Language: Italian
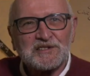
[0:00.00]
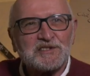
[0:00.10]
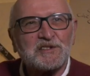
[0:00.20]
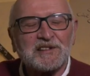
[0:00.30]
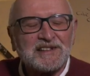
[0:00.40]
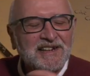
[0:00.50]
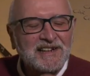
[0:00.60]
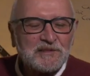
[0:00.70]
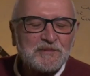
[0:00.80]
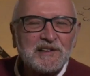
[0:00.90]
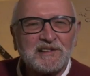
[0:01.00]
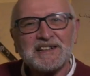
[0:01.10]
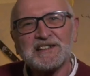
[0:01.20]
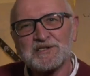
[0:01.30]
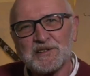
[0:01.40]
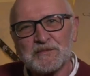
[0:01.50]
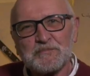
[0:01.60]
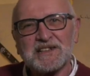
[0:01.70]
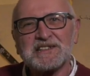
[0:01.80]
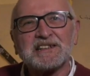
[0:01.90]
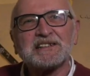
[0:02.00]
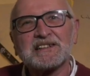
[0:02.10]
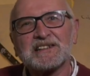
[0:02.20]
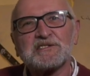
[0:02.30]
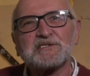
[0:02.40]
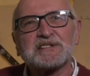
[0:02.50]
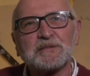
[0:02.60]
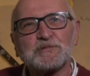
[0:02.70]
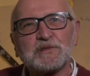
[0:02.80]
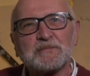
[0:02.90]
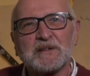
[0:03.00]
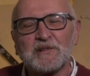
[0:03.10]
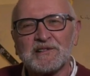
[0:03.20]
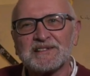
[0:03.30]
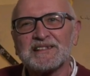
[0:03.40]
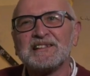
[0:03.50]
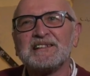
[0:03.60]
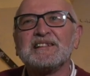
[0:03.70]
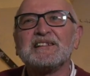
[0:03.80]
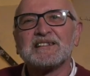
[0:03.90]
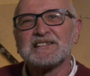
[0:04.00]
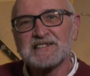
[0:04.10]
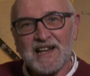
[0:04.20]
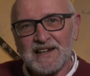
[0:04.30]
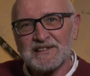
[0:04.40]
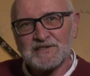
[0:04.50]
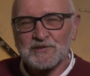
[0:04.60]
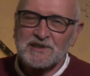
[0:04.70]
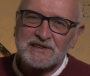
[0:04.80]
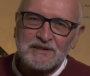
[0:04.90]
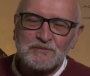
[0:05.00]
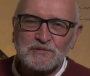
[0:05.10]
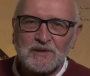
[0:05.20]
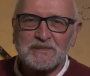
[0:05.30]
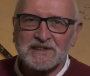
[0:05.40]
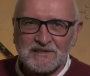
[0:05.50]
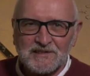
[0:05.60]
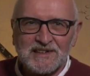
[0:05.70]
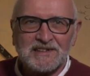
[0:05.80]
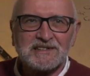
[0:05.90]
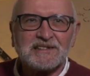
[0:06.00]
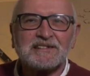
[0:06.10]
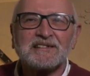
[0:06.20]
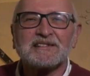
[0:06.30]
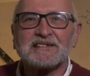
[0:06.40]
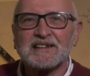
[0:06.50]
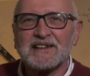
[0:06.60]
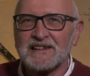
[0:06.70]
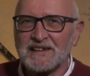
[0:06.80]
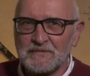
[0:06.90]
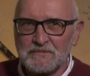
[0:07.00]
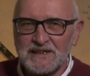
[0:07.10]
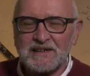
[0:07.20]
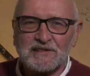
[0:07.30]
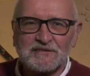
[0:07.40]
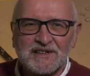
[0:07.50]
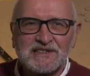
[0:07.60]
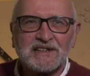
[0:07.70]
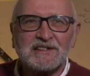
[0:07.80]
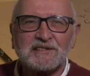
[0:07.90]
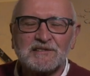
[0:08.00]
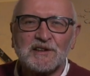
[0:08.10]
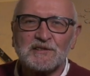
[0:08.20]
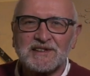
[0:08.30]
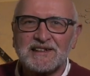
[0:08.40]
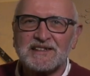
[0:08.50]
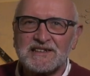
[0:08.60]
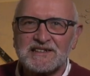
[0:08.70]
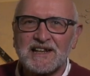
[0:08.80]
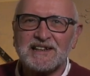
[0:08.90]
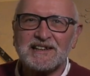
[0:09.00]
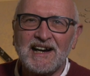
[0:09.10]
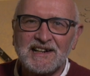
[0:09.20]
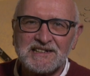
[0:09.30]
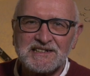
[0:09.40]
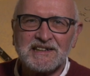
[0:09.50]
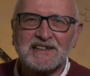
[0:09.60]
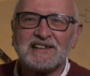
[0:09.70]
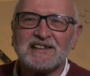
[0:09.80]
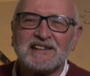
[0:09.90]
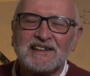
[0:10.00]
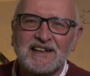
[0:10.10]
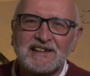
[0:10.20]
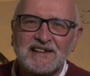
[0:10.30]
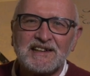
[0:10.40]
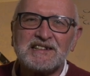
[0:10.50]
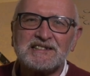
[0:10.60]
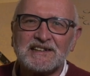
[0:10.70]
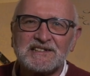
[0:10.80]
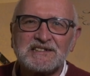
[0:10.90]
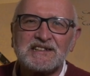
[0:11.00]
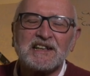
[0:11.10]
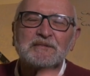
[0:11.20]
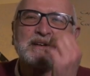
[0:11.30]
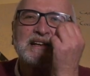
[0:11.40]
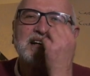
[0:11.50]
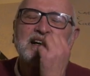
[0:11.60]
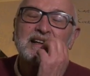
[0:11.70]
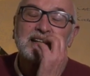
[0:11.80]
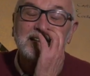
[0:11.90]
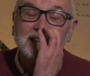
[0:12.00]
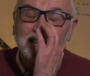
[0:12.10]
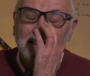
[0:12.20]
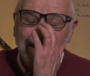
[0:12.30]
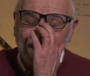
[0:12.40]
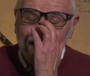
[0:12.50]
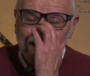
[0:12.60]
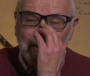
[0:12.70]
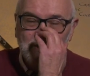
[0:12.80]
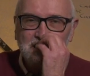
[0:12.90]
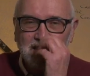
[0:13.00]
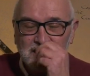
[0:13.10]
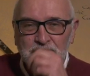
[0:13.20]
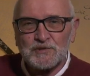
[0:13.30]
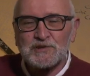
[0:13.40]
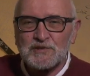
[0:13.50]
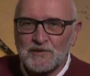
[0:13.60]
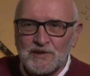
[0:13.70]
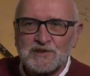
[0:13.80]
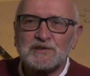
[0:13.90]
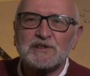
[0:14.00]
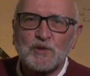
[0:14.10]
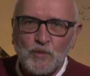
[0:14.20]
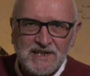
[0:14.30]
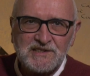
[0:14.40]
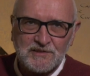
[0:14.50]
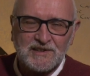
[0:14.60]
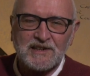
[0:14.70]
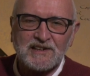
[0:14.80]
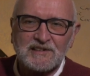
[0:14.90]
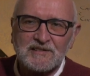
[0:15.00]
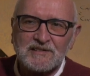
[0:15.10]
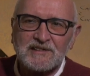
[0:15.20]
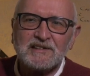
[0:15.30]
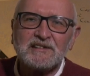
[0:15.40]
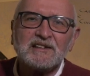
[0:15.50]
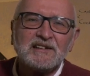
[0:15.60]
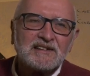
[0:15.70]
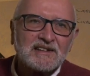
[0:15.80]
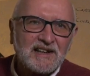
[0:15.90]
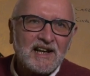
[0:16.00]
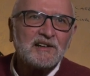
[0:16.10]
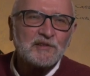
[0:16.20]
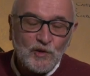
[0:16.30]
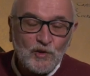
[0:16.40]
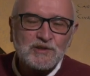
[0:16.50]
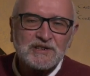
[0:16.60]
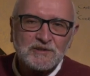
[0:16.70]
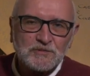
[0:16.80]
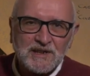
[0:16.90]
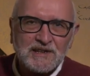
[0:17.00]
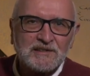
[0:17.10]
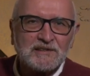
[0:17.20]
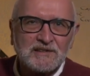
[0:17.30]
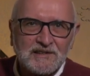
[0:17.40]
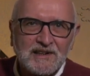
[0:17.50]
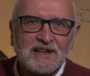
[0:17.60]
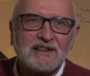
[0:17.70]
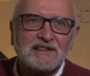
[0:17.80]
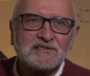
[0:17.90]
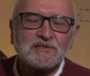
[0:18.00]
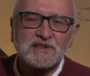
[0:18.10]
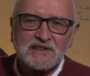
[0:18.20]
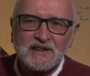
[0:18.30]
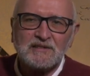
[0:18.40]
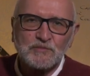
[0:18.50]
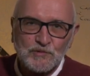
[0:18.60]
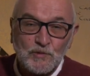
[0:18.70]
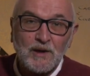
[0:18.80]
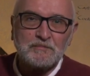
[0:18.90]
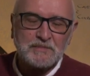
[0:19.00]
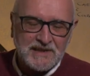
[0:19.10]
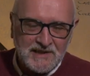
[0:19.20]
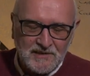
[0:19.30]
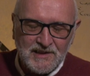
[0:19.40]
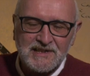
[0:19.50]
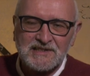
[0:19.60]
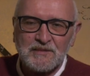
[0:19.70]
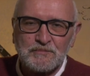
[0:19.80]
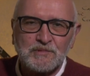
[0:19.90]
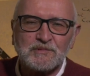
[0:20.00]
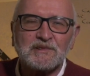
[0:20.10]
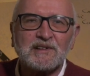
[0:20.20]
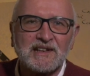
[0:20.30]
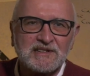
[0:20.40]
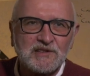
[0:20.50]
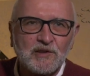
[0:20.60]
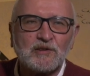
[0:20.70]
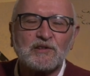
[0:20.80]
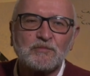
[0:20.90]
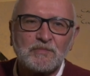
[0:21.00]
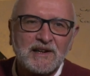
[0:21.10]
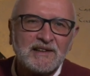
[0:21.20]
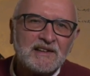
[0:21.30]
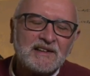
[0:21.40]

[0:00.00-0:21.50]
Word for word: sono Adriano Mione, sono il presidente della società Mutua Piemonte, già società Mutua Pinerolese, che nel 1986 nasce e cresce insieme alle società di mutuo soccorso di questo territorio che hanno costituito la società mutua pinerolese appunto e si occupa